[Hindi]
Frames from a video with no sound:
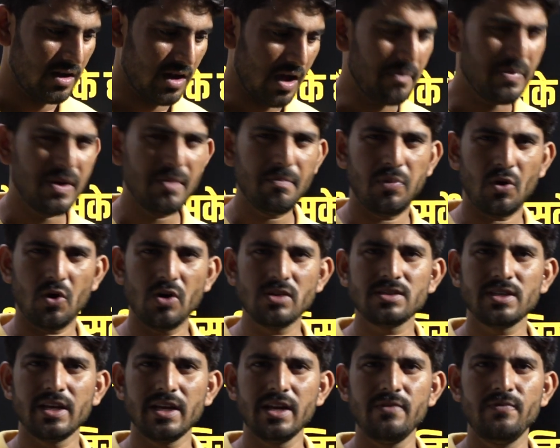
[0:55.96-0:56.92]
आपने बहुत
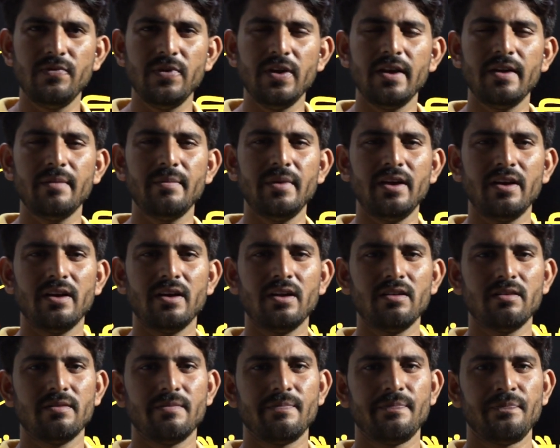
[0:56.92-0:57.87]
सारी फील्ड में
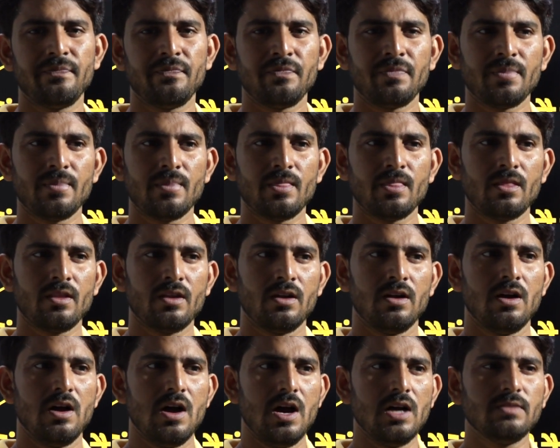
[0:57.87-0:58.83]
अगर
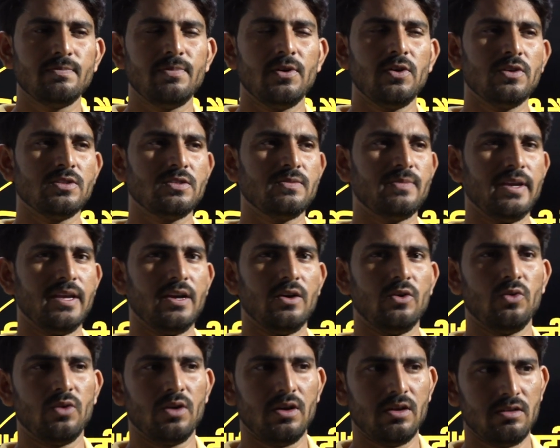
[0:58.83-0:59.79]
हाथ पाव आजमाया
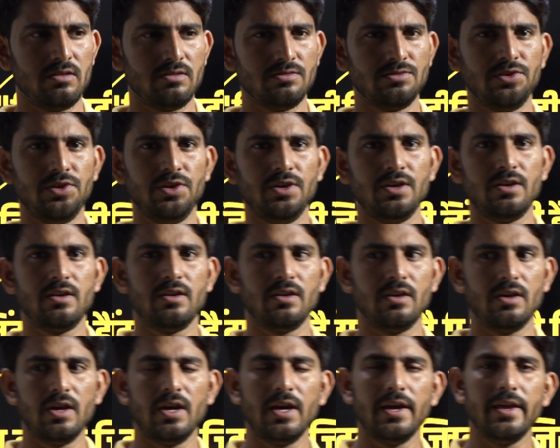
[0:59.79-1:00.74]
होगा ठीक है ना
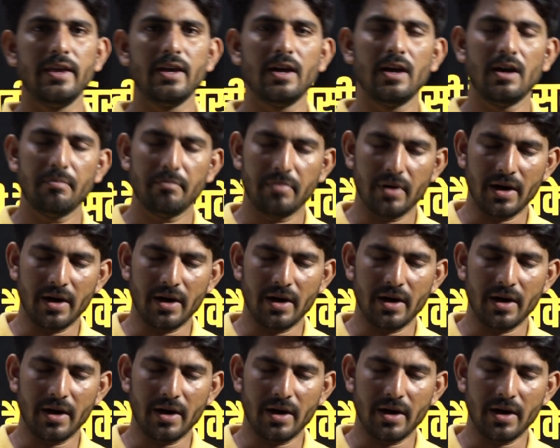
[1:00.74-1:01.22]
या आप